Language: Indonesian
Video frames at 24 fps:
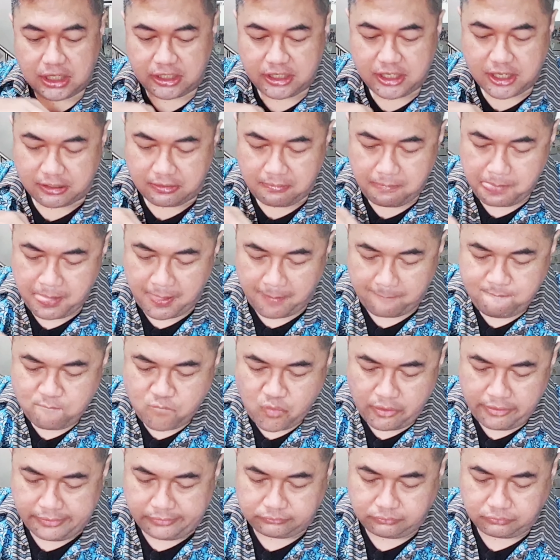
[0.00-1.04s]
seharian
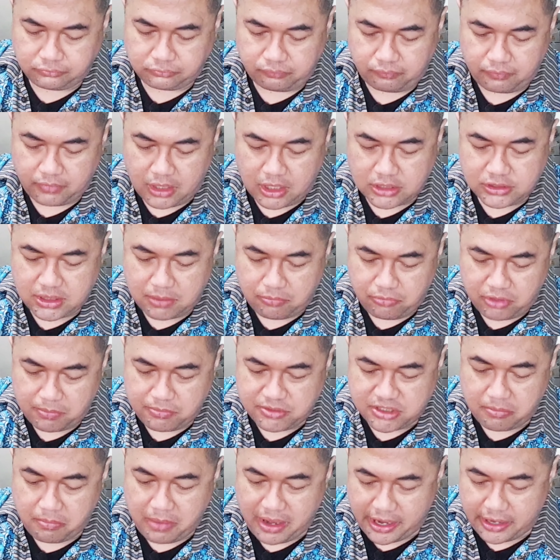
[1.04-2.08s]
Kak
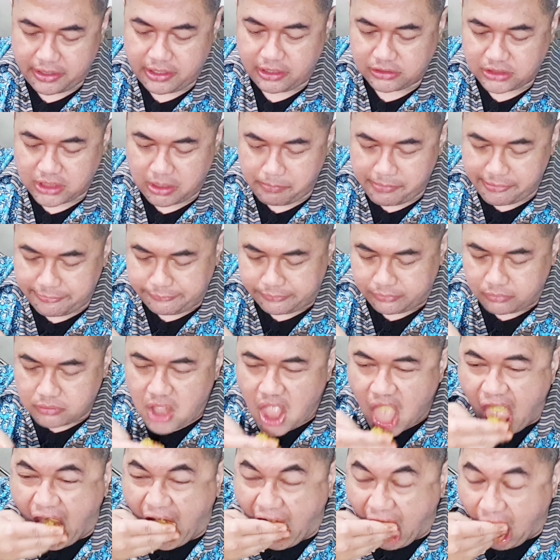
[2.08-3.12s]
samurnya bisa makan yang sama gitu.